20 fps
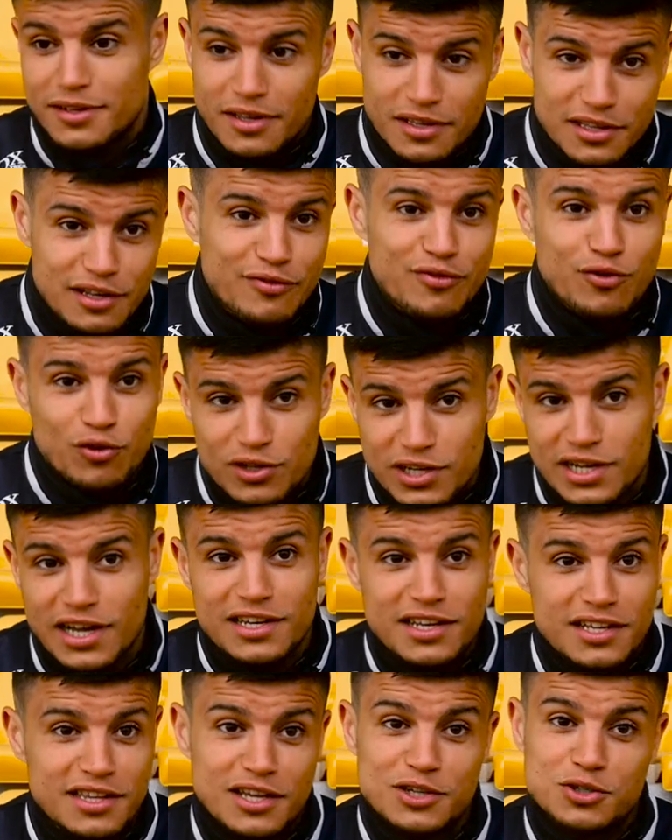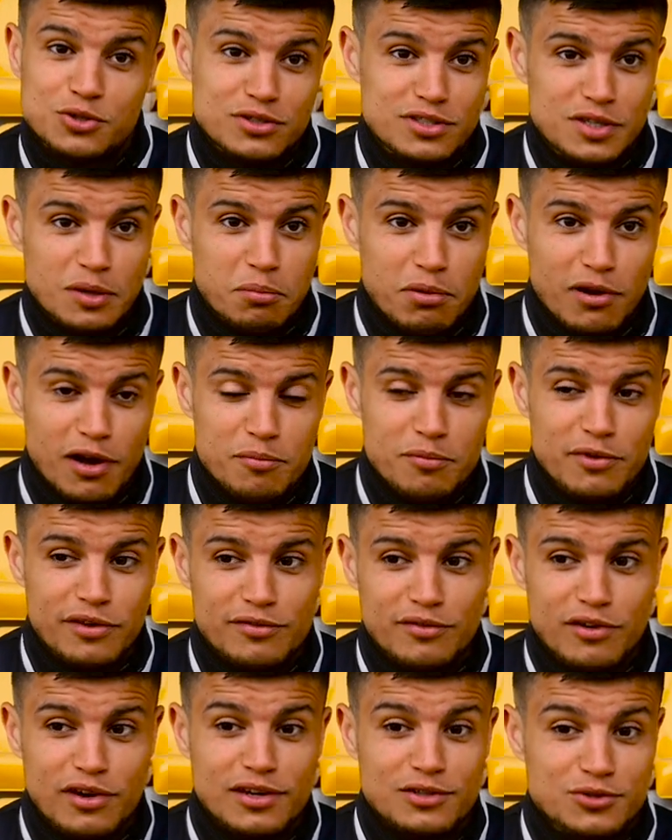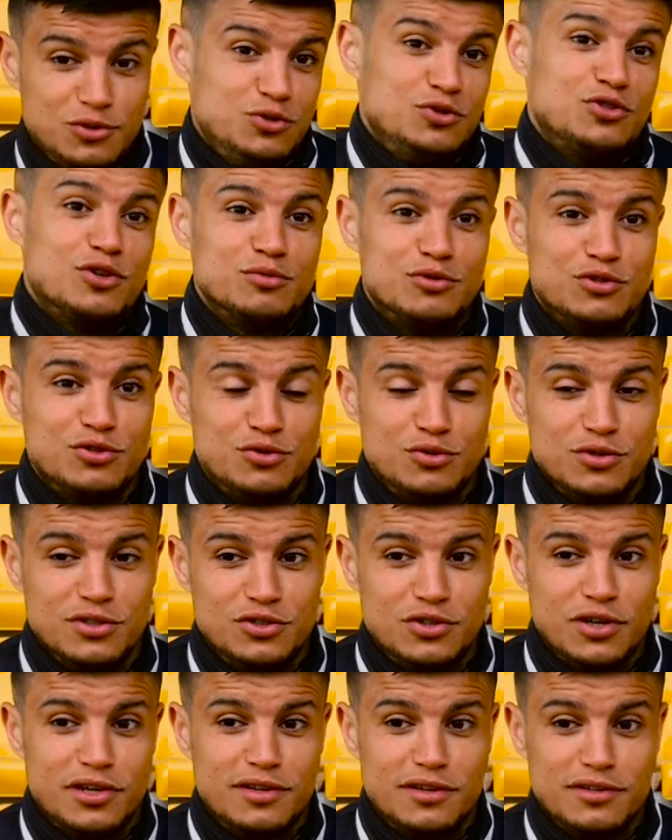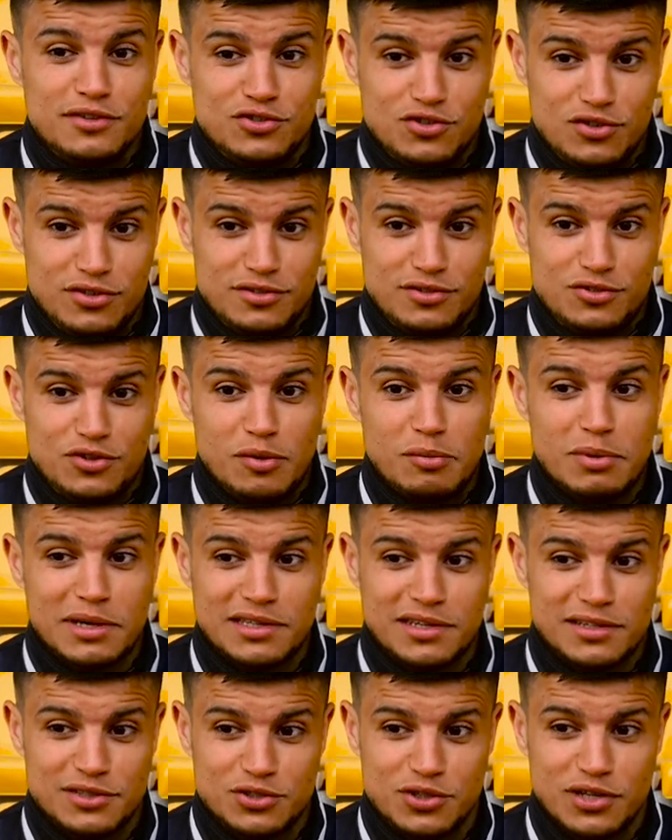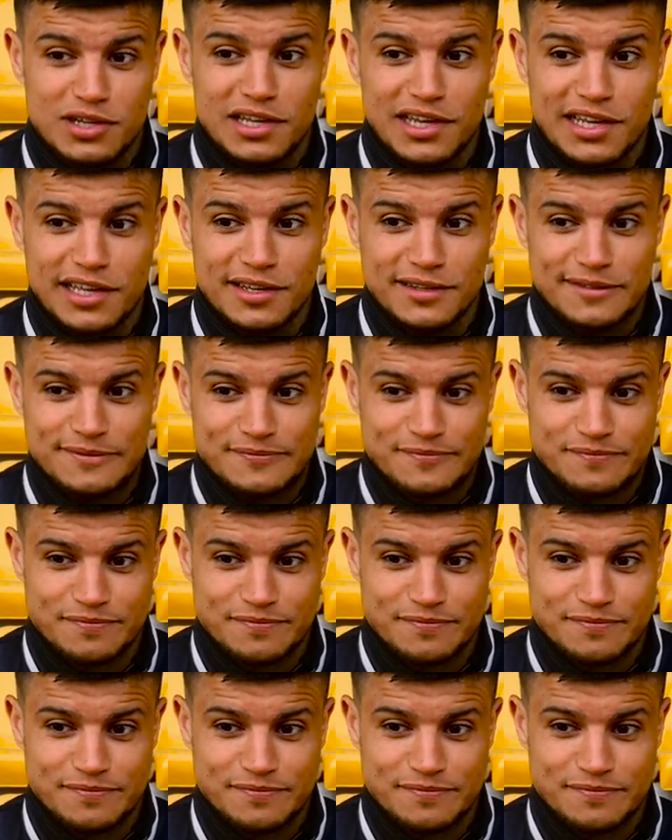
Des fois, de qualité, je ne sais pas, mais voilà, je suis comme je suis, je suis un, battant, je suis un guerrier.